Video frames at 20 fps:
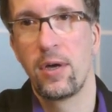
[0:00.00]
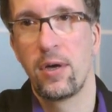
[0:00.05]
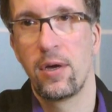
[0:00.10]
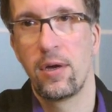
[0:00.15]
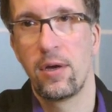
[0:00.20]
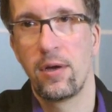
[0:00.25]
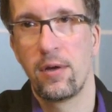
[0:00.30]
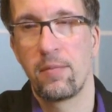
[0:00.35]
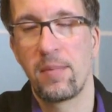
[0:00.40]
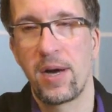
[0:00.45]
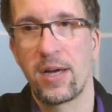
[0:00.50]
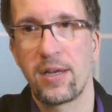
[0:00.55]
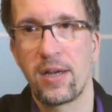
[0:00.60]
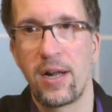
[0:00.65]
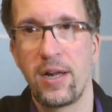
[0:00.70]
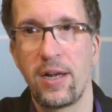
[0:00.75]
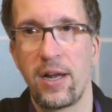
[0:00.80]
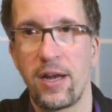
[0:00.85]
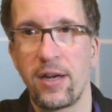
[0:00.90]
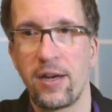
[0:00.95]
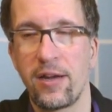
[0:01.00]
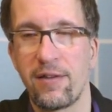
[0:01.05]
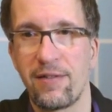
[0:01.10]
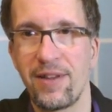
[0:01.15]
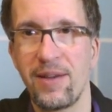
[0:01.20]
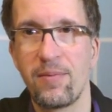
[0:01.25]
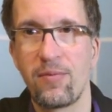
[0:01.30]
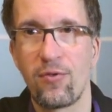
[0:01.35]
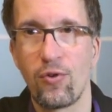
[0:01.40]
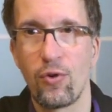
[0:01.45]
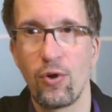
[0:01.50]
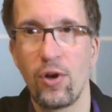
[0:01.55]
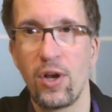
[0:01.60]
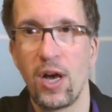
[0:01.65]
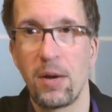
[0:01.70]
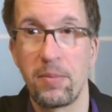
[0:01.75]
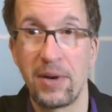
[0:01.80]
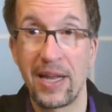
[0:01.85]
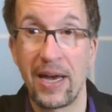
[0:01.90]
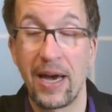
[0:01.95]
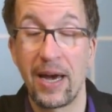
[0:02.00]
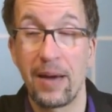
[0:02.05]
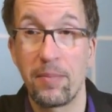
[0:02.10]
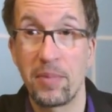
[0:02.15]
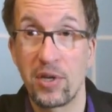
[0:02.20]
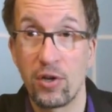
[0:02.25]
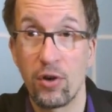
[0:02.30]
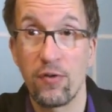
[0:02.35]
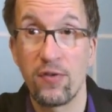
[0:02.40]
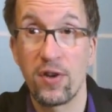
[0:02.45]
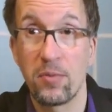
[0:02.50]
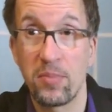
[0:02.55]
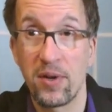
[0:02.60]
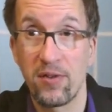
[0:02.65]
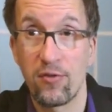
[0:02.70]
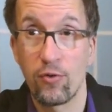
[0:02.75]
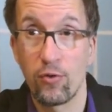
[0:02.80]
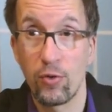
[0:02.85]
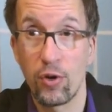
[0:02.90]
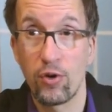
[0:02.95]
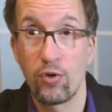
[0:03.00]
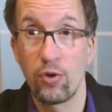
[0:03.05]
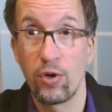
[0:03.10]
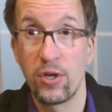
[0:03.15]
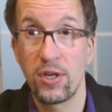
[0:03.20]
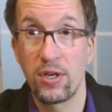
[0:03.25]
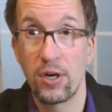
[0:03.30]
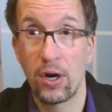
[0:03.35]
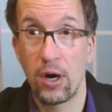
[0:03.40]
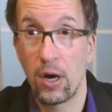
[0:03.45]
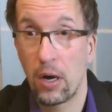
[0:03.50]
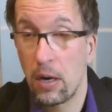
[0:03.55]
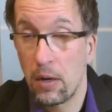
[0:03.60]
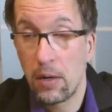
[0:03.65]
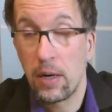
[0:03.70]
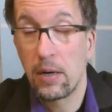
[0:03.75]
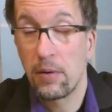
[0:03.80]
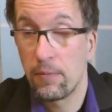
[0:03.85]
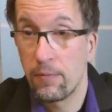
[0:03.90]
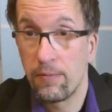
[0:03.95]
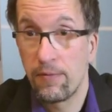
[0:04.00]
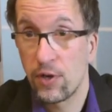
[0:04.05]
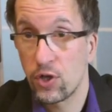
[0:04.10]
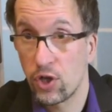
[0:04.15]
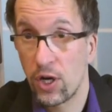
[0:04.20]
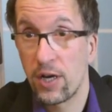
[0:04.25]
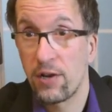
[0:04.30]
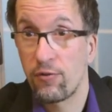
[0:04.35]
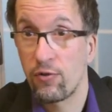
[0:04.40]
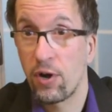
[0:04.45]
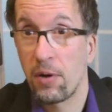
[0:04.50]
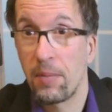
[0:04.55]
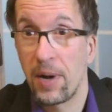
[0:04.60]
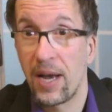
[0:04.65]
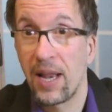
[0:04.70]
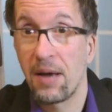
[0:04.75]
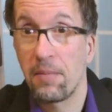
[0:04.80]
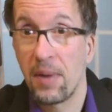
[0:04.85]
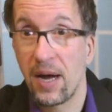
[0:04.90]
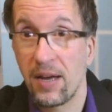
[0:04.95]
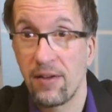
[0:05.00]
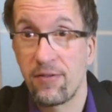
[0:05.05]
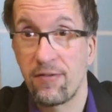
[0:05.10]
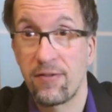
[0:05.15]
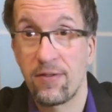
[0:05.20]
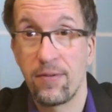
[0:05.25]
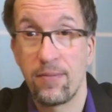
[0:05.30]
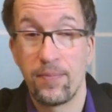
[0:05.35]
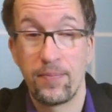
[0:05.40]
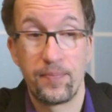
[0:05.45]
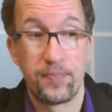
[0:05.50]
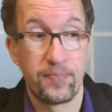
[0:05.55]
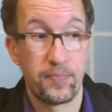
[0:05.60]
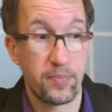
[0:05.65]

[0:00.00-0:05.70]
äh, macht allen anderen das Leben zur Hölle, aber der betroffenen Person natürlich wahrscheinlich sogar am allermeisten.